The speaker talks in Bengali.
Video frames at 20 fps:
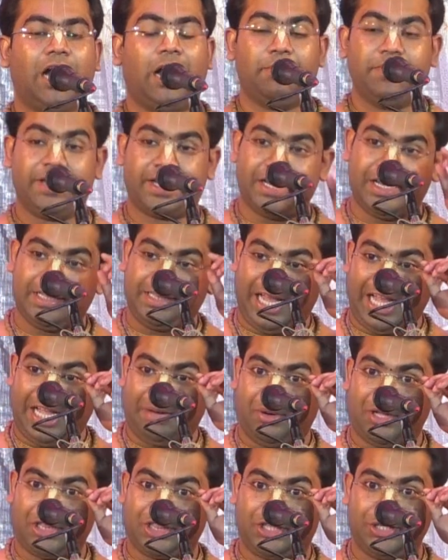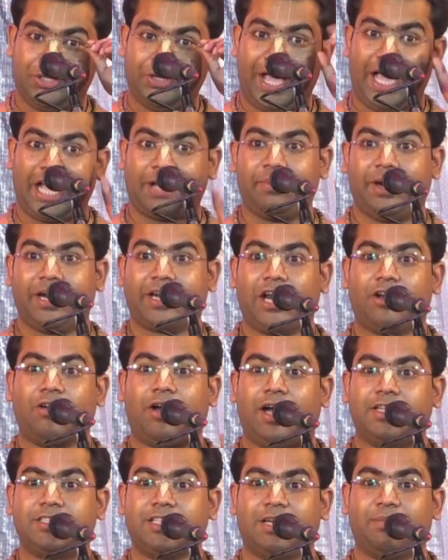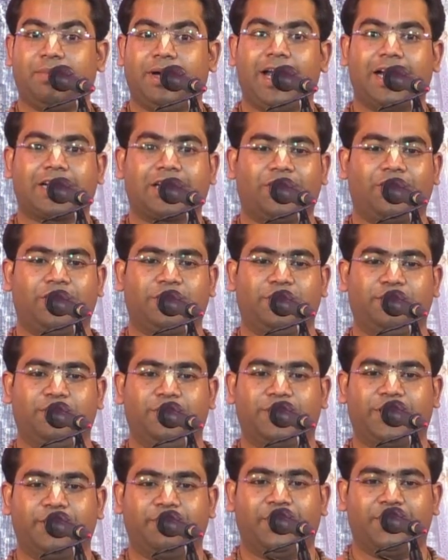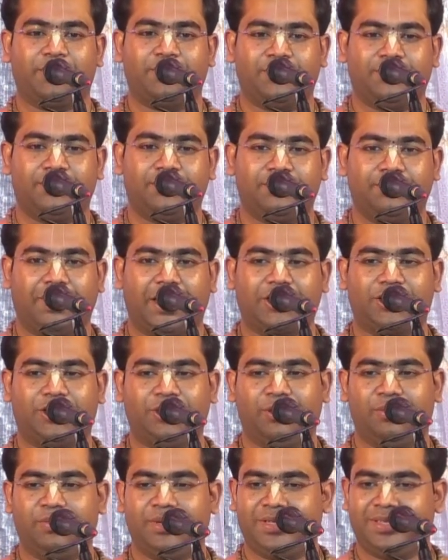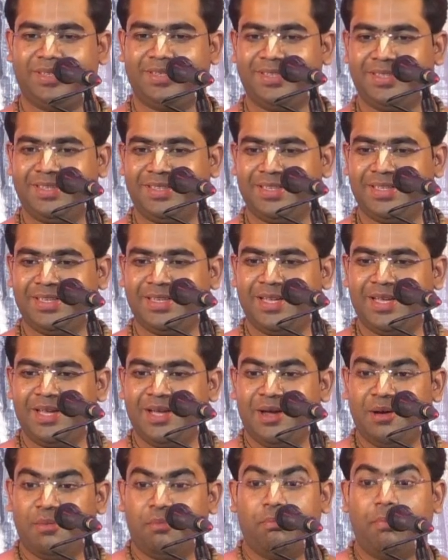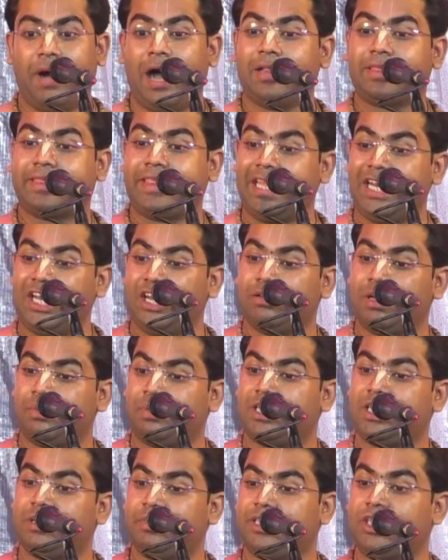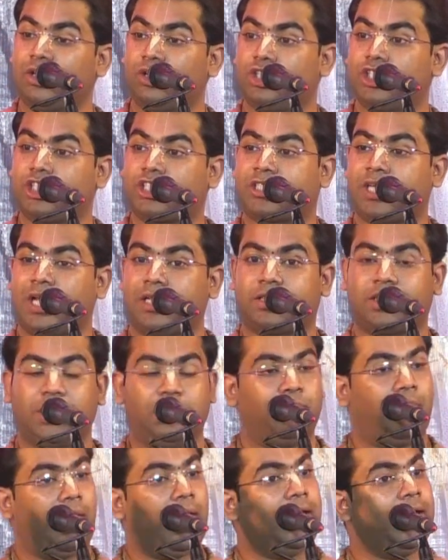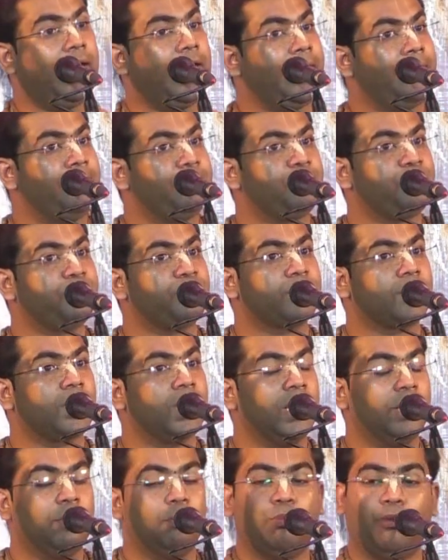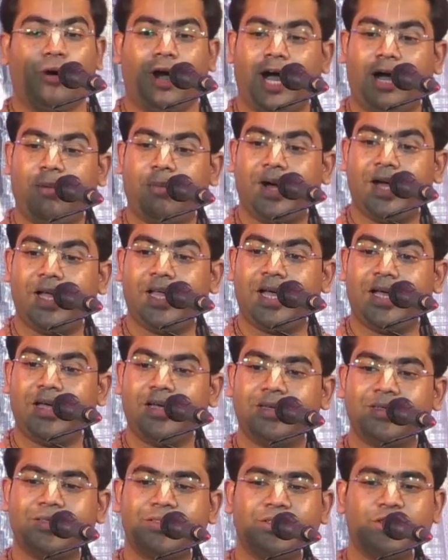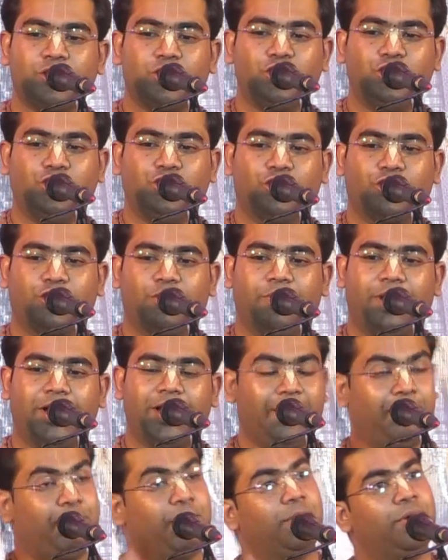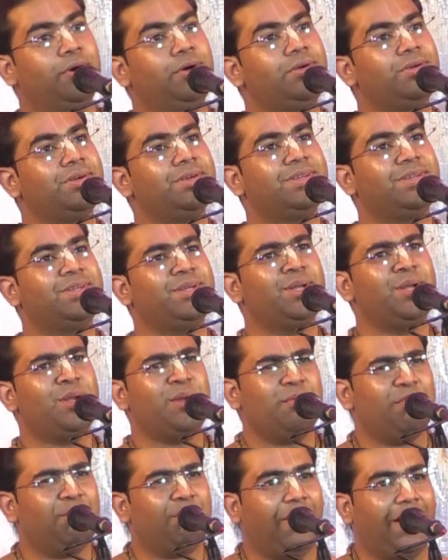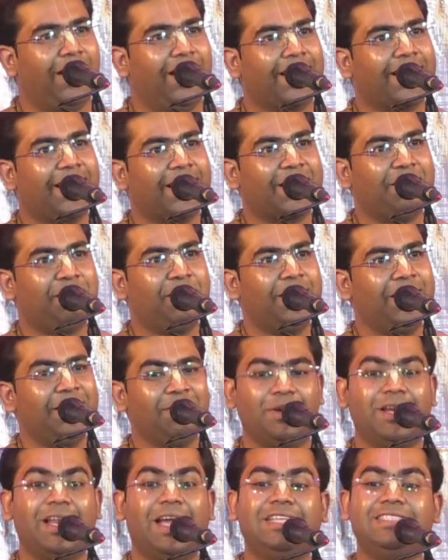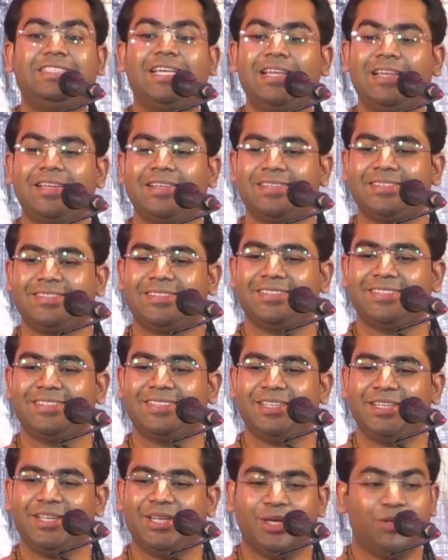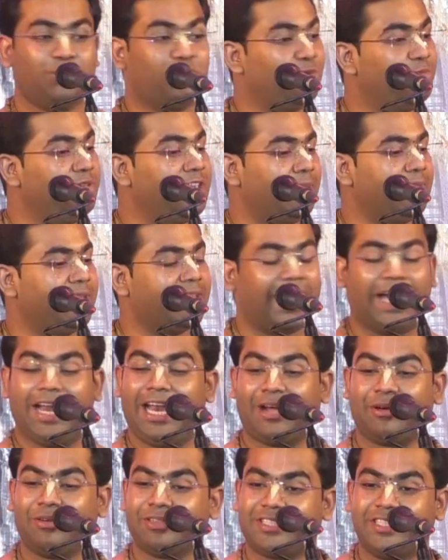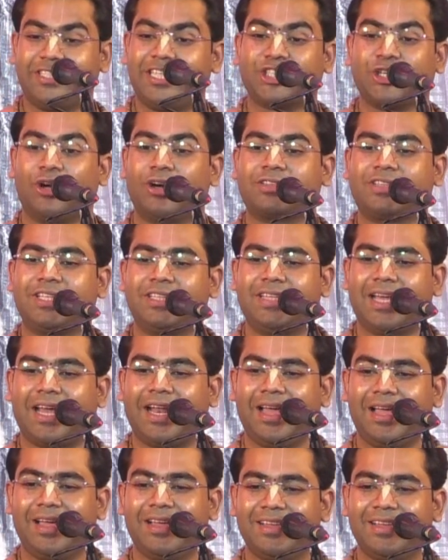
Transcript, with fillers: আমি এখানে দায়বদ্ধ একবার কেন হাজারবার একটা কথা বলতে পারব বাধ্য আমি মা তিন রূপে পৃথিবীতে অধিষ্ঠাত্রী মায়া মহামায়া যোগমায়া প্রভু মায়া কাকে বলে বলে এই যে তুমি আমি খেলা করছি যে শক্তির দ্বারা